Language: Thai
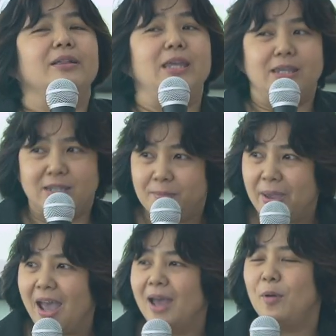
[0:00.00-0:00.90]
ดีใช่ไหม
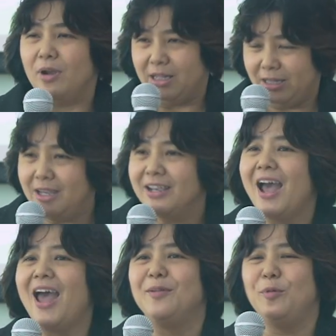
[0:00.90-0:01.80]
คะบอกดี
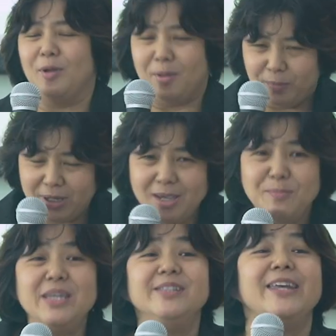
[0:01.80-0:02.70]
ค่ะบอกพี่
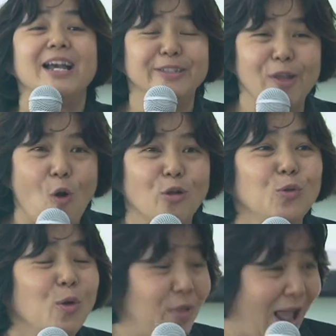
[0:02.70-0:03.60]
มีเสียงสอง
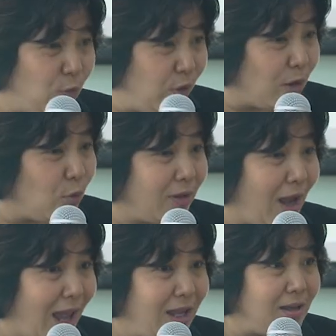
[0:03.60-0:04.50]
ด้วยเวลาคุยกับคน
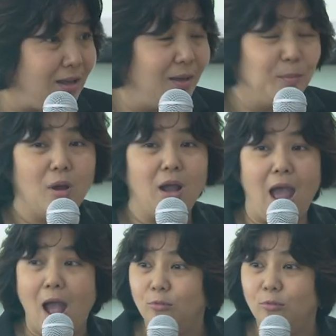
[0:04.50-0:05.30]
ไข้บอกอ้า